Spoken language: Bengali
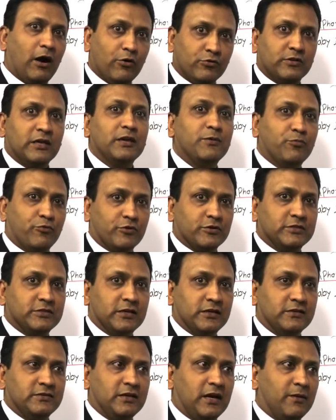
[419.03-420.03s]
আওতায়
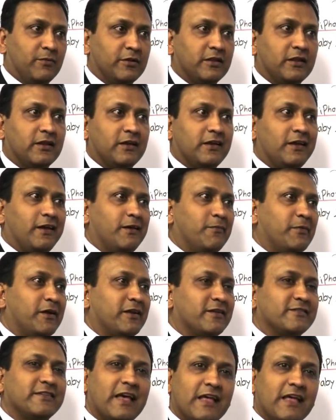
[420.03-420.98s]
পড়ছে যে আমাদেরকে মানে